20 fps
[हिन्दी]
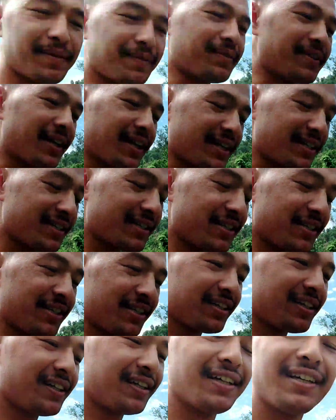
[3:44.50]
फ्रेंड्स
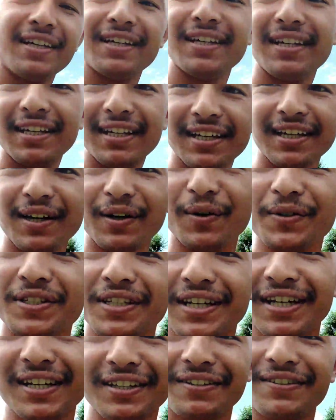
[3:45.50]
हो
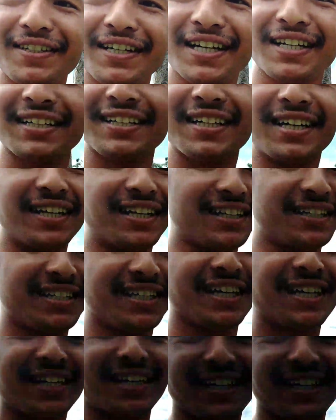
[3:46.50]
सके तो ज़्यादा से ज़्यादा शेयर